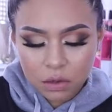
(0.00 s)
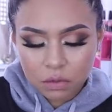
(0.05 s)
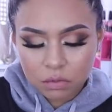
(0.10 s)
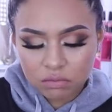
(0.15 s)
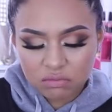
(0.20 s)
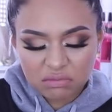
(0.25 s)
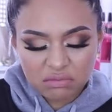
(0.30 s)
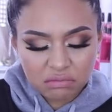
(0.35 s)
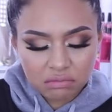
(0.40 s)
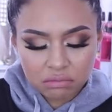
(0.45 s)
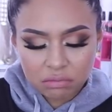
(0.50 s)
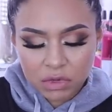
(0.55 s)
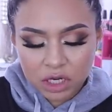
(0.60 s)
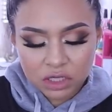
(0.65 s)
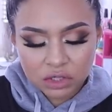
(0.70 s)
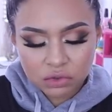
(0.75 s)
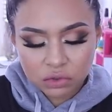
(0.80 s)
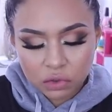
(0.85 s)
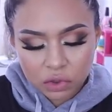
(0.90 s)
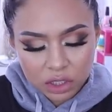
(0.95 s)

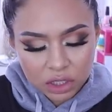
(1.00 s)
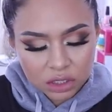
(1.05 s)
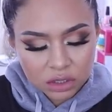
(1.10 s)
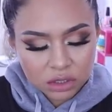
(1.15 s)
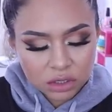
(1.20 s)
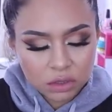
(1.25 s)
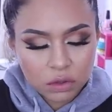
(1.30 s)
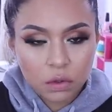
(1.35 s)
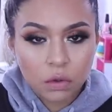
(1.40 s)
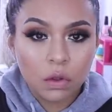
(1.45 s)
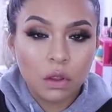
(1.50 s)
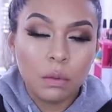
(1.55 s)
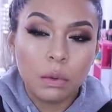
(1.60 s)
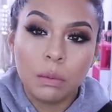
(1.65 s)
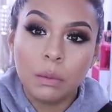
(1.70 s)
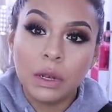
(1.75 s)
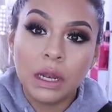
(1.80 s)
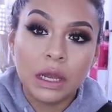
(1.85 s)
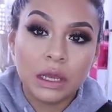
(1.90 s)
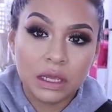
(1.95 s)
unas horas y luego
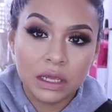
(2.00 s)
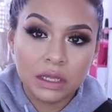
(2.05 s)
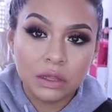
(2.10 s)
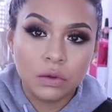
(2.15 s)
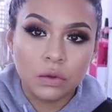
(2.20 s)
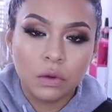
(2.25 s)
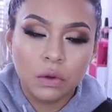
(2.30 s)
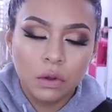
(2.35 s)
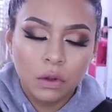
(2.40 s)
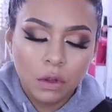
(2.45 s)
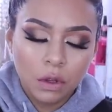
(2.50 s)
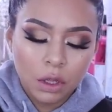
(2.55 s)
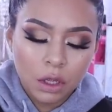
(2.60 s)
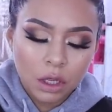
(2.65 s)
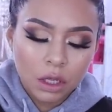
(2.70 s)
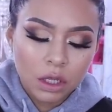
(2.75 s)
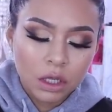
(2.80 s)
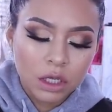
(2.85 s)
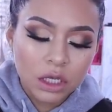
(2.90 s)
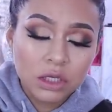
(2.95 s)
después me la quito.
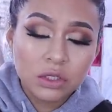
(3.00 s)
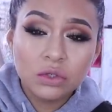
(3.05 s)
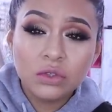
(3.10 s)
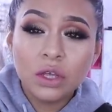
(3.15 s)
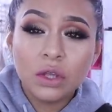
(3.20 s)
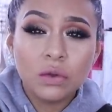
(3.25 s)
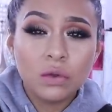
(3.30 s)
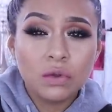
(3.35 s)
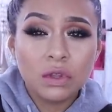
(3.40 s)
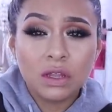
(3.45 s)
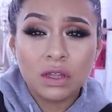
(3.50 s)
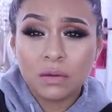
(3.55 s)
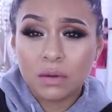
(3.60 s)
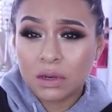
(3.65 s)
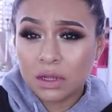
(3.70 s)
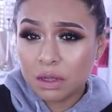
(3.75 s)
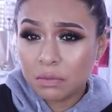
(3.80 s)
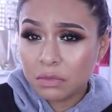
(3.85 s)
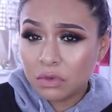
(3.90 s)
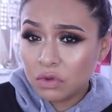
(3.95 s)
Y eso te ayuda, de
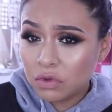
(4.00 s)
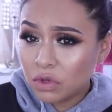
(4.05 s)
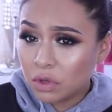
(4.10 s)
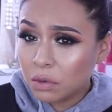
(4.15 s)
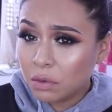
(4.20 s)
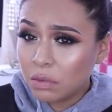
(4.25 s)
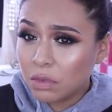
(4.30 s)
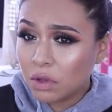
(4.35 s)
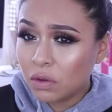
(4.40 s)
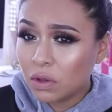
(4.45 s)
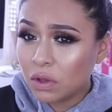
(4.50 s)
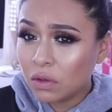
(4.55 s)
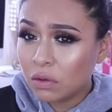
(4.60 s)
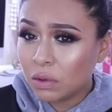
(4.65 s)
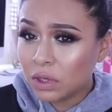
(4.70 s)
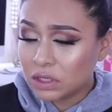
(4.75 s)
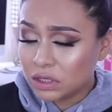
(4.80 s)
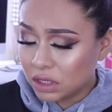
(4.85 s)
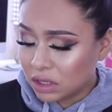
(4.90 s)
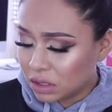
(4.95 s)
verdad, a mí, a mí me ha ayudado
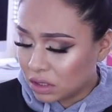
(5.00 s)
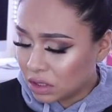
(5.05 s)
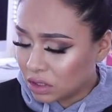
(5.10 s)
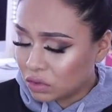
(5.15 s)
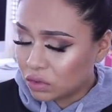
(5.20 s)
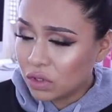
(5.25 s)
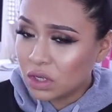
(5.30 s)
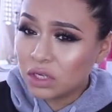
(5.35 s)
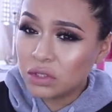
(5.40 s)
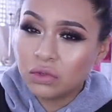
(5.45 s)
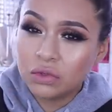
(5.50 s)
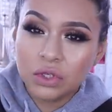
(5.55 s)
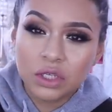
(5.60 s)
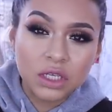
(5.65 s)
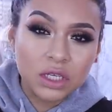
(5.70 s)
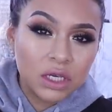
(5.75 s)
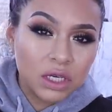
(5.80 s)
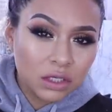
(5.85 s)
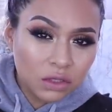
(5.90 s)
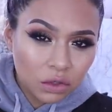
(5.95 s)
bastante esto y eso,
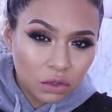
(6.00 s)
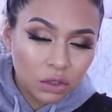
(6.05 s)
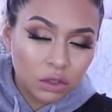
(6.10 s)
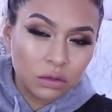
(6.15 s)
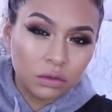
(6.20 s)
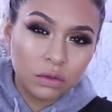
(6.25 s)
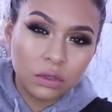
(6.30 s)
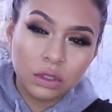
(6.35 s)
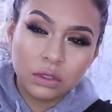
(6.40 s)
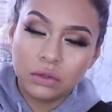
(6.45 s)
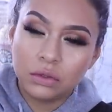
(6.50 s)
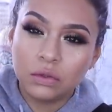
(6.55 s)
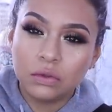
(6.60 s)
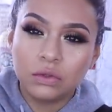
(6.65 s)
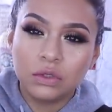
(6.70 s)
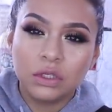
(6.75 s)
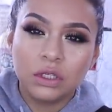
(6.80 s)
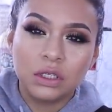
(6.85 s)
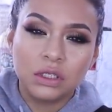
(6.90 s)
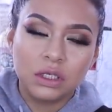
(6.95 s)
y eso que no la estoy
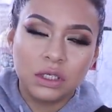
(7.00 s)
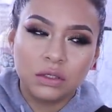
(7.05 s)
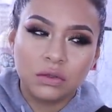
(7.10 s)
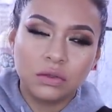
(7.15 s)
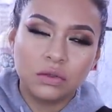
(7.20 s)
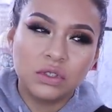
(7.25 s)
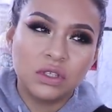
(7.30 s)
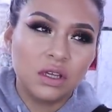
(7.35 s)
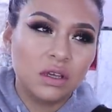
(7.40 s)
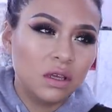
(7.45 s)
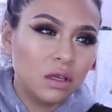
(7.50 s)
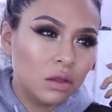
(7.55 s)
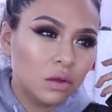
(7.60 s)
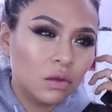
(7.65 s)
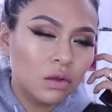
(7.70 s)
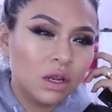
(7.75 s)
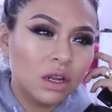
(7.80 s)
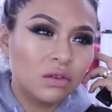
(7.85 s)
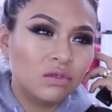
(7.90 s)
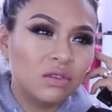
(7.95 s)
utilizando
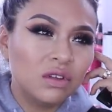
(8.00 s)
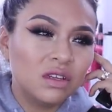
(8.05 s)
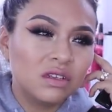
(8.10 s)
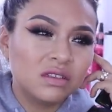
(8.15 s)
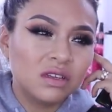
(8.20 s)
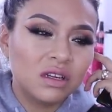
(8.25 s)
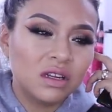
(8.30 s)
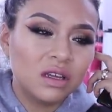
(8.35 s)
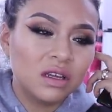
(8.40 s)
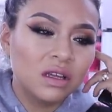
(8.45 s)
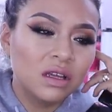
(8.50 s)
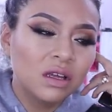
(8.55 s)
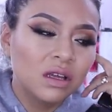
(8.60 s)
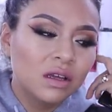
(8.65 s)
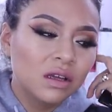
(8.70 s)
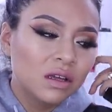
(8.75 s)
seguido, la utilizaré